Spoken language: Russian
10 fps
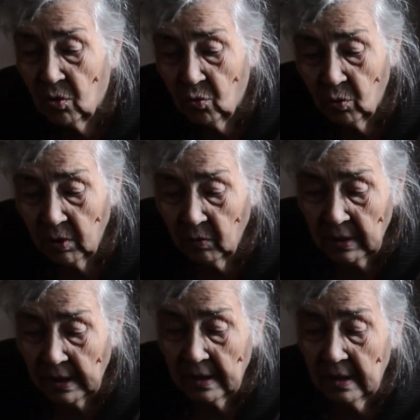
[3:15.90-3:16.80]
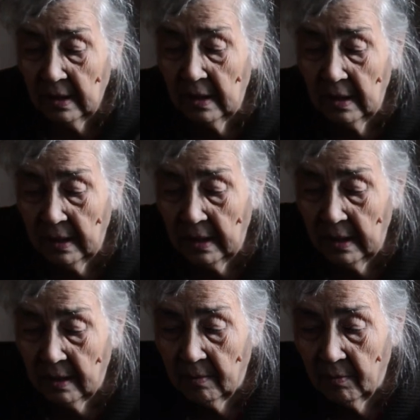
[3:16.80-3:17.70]
куклы вот так делали на
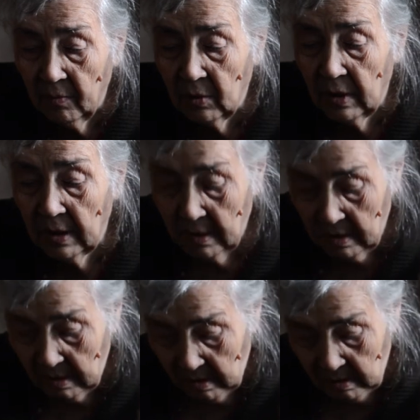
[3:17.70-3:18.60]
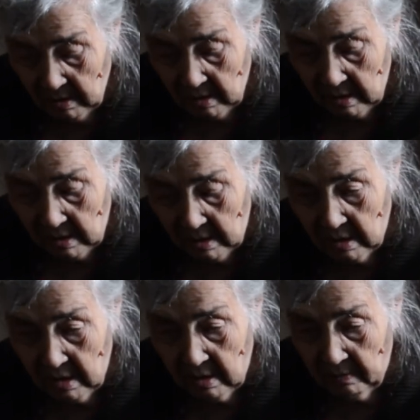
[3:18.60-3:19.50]
этом, вот так
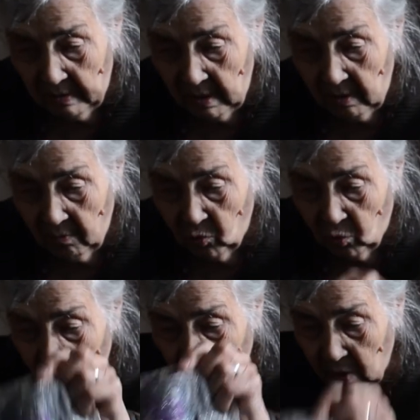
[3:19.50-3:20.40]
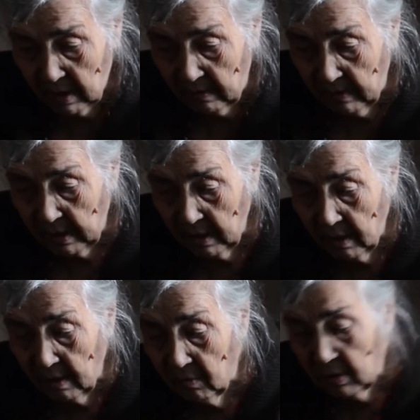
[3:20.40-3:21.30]
закрывали, морду рисовали
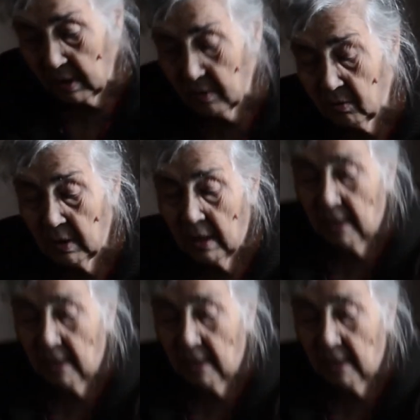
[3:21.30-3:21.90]
ей вот так вот